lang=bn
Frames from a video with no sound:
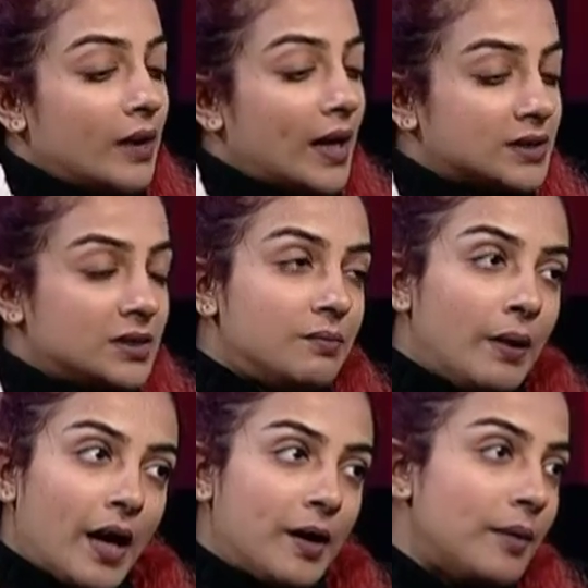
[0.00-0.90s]
রাশেদ
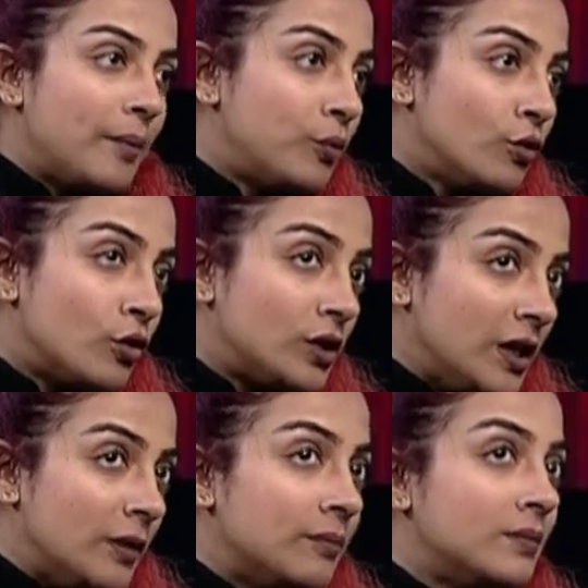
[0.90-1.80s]
ভাই বা পুরো
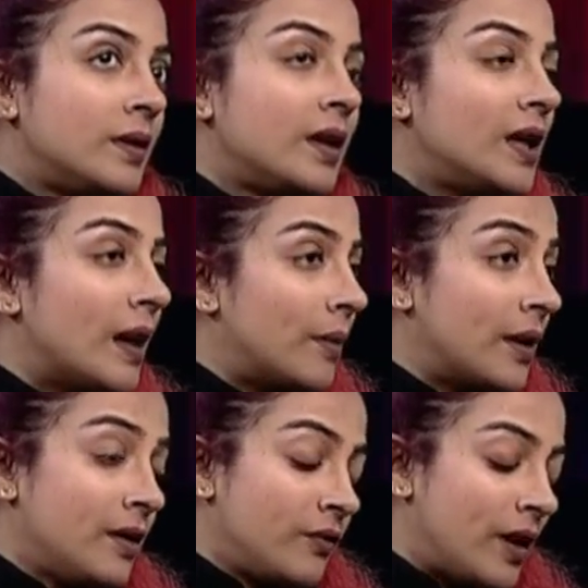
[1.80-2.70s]
টিমেরই আমরা